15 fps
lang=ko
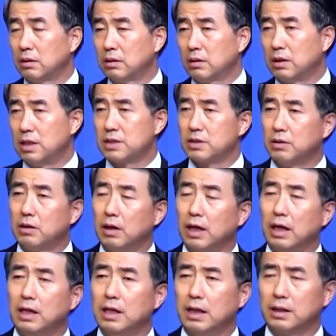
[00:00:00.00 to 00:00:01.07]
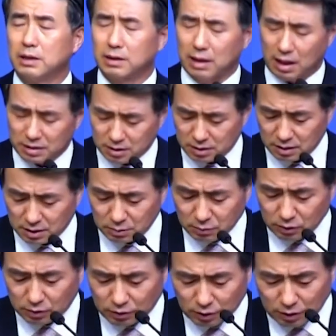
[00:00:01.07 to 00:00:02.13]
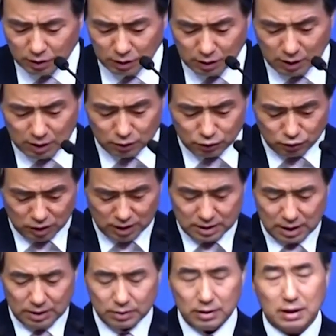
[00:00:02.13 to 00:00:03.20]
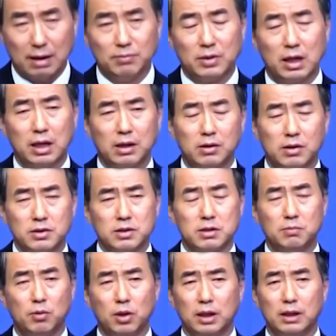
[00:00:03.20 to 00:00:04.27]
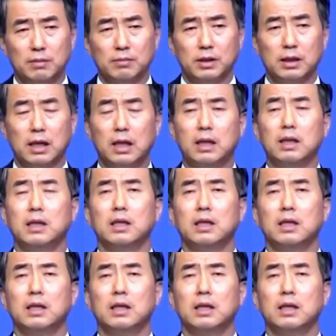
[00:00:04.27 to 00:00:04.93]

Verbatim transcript: 그래서 엘리야는 다시 힘으로도 주의 사역을 감당한 것을 보게 됩니다.